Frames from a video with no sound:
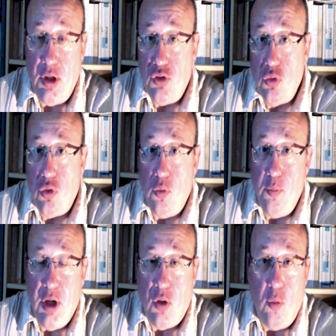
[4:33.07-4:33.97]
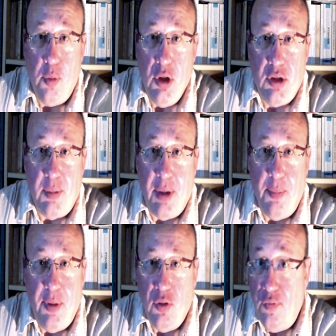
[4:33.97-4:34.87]
les autres ont bien compris que c'est
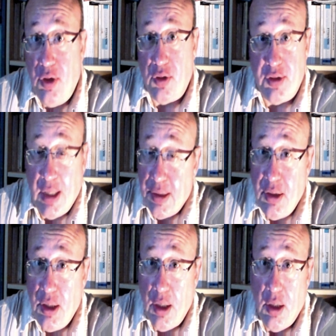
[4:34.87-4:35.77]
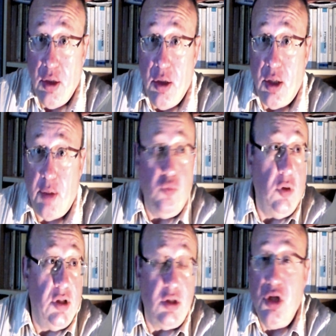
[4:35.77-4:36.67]
pas la peine de venir dans ce quartier. Et
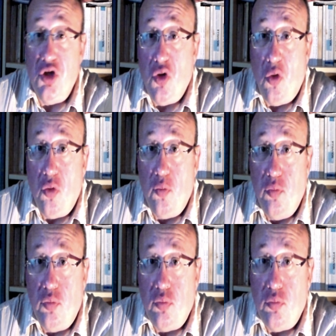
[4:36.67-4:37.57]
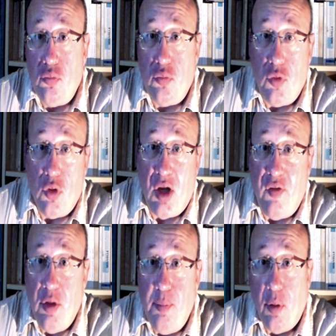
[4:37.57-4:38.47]
puis si les gens ne
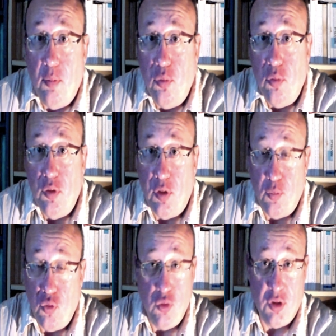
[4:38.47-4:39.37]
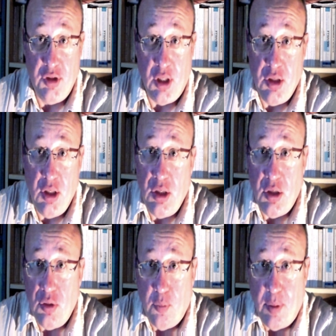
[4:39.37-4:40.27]
travaillent pas dans, beaucoup dans ce
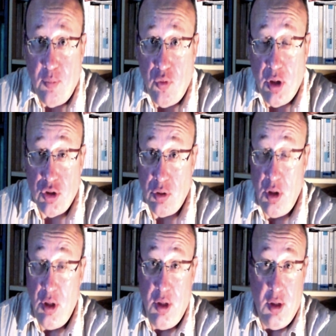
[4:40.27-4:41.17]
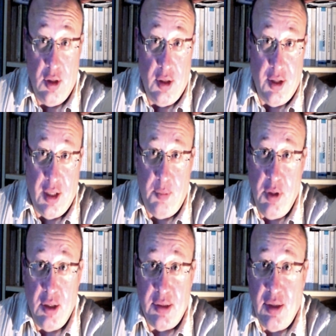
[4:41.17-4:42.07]
quartier, ils n'ont pas beaucoup d'argent.
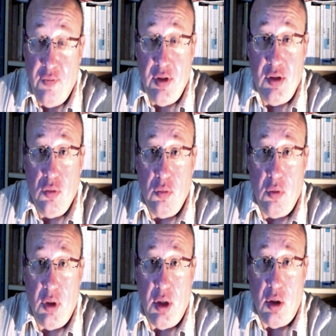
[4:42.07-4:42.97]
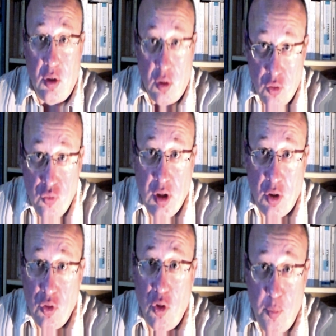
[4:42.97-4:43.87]
Eh bien, sa vision, euh, en tout
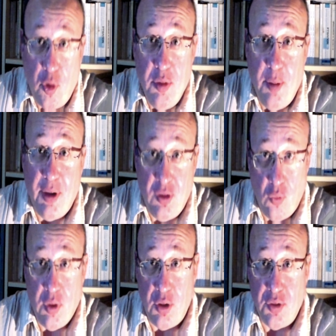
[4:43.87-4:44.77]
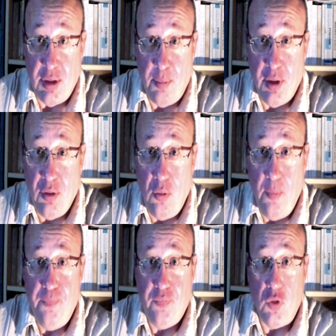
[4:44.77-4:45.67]
cas entre le premier patron et le deuxième
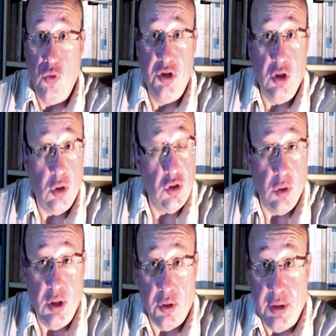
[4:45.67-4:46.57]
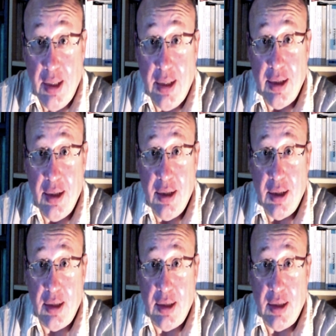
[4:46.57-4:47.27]
patron, d'une situation identique,